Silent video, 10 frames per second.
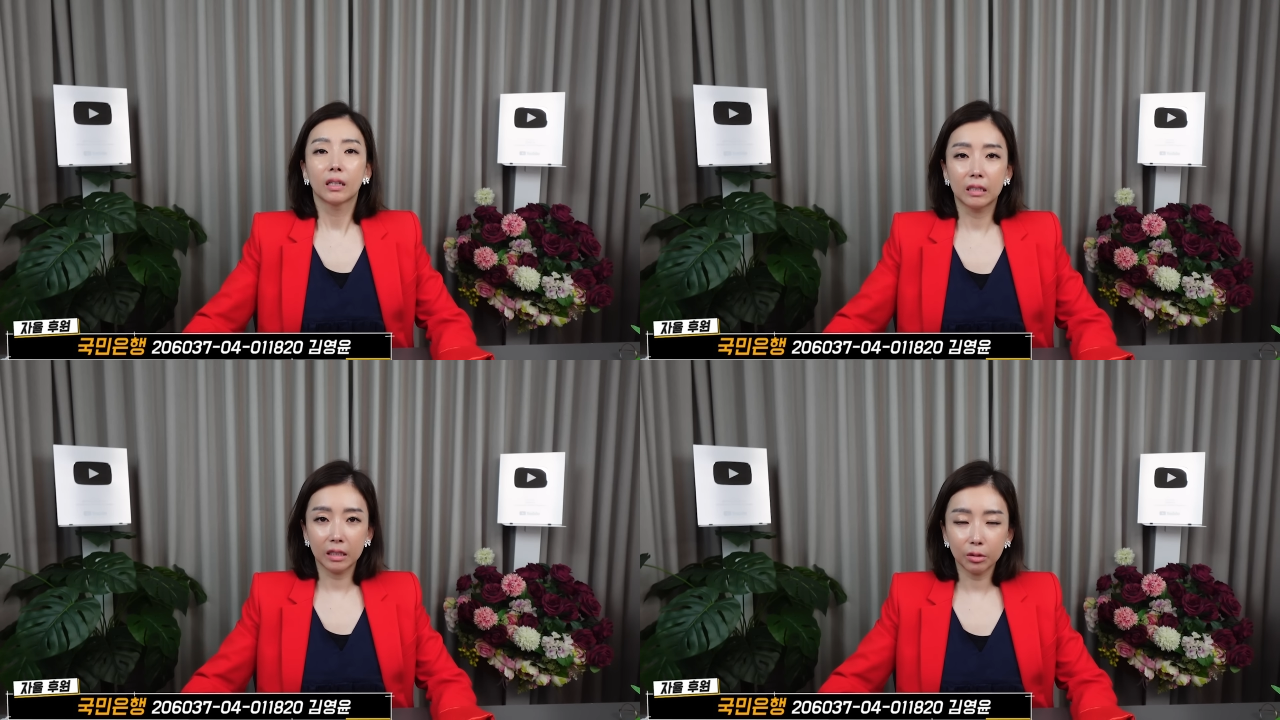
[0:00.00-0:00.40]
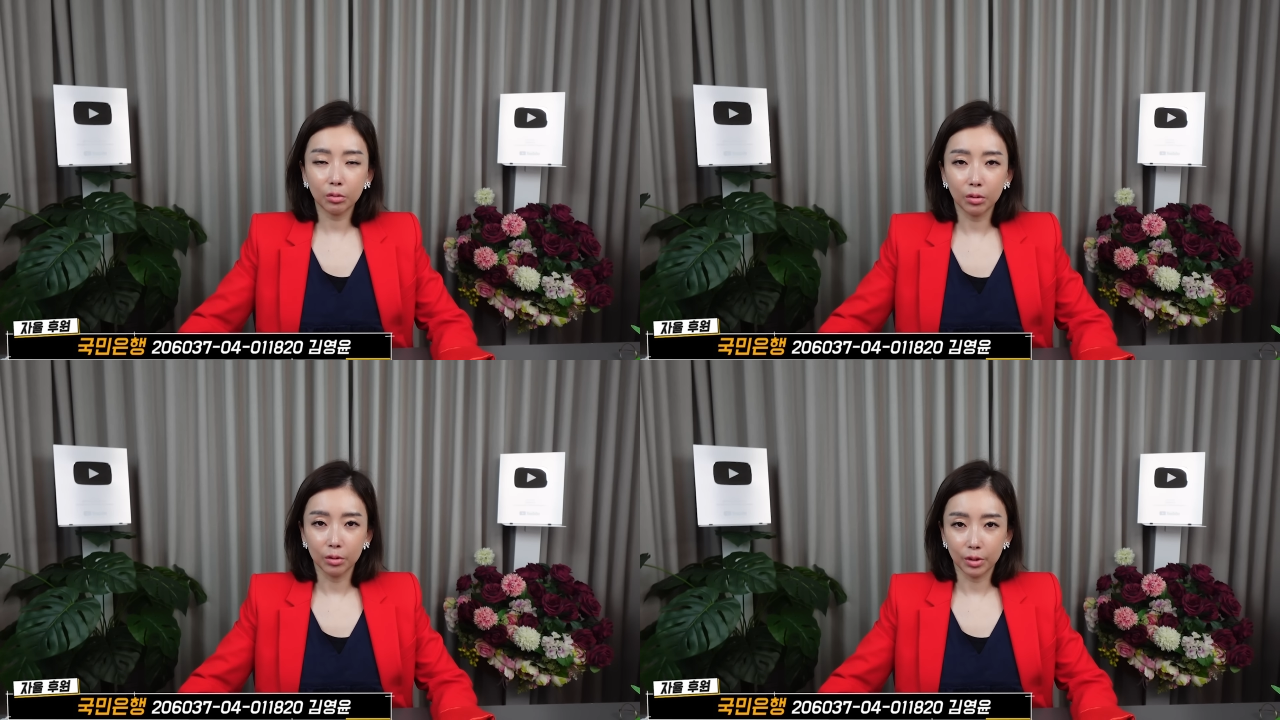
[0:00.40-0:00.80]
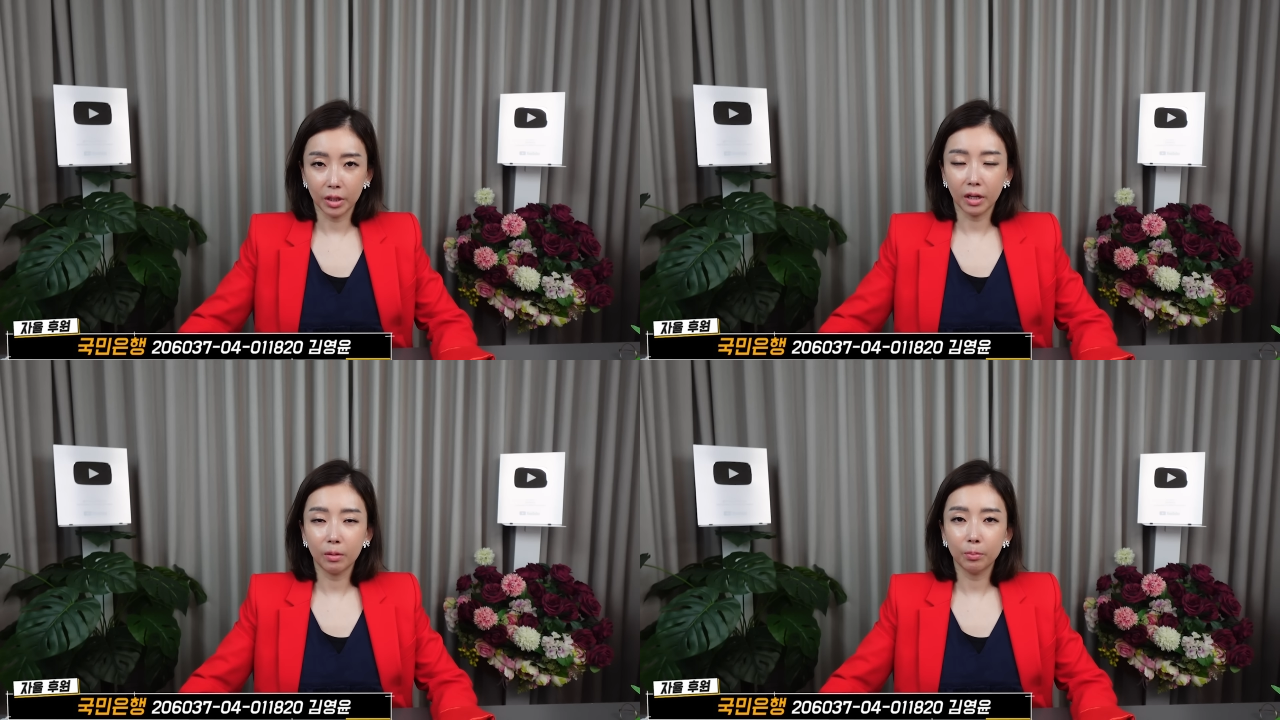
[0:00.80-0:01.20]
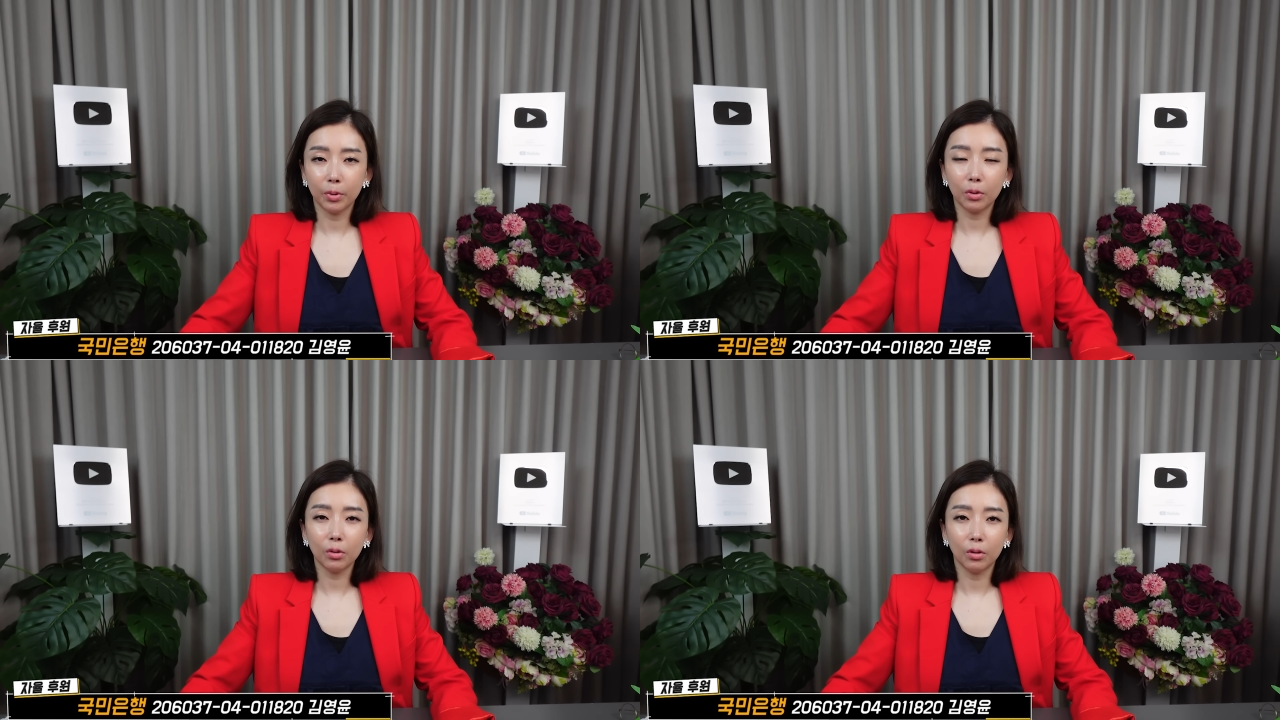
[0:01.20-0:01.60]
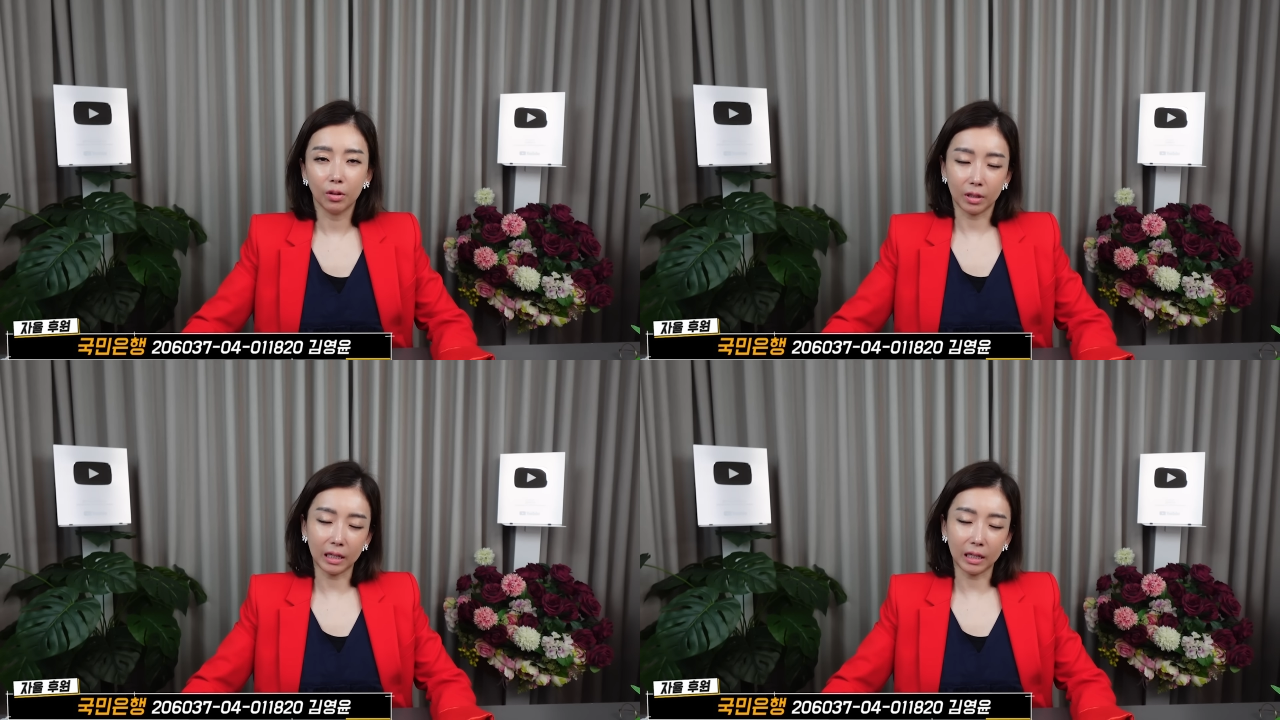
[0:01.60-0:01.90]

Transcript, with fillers: 그래도 제 한표 어,